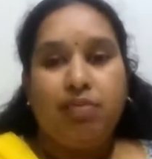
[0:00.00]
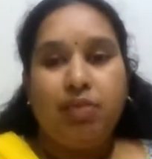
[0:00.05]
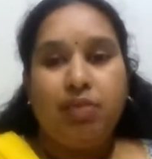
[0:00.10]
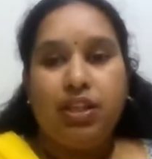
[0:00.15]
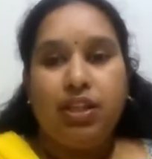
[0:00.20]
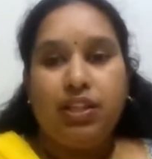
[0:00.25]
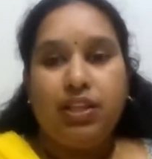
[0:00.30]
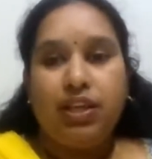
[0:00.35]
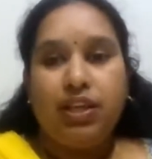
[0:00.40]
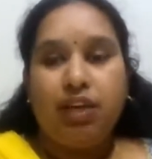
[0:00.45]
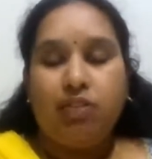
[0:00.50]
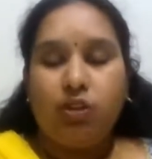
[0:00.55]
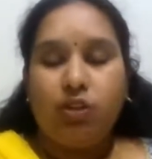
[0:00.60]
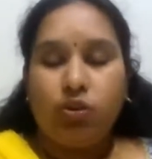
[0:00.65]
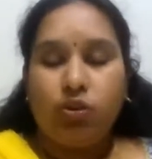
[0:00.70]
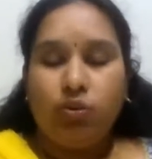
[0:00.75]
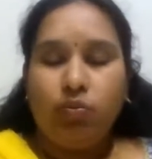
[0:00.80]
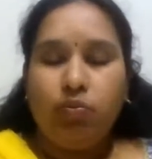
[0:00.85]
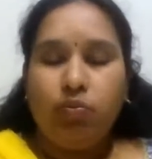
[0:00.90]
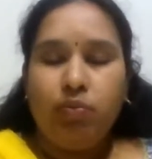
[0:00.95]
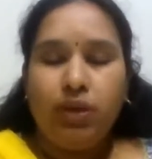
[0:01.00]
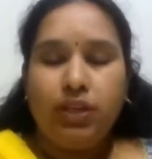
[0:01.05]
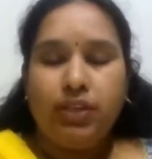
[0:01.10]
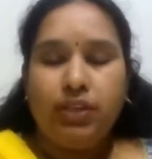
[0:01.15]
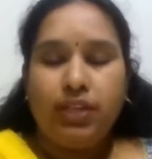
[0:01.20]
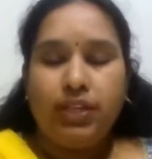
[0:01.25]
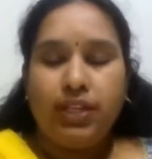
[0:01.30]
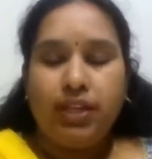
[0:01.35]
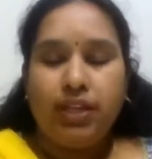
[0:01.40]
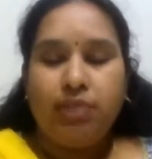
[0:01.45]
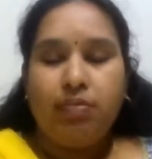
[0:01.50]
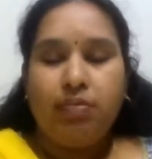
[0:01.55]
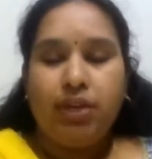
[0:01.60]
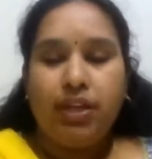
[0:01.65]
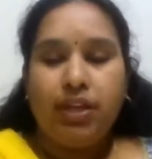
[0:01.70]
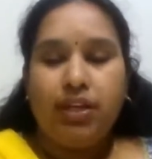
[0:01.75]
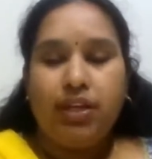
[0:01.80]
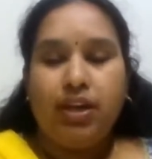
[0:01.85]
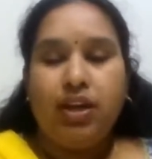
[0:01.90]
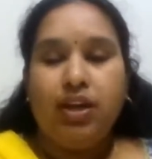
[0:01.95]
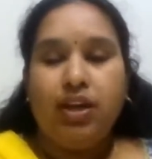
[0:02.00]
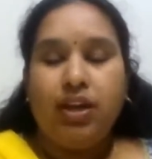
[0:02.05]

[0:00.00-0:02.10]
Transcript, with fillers: மாதிரி அவர் ரொம்ப டிட்டர்மைண்டா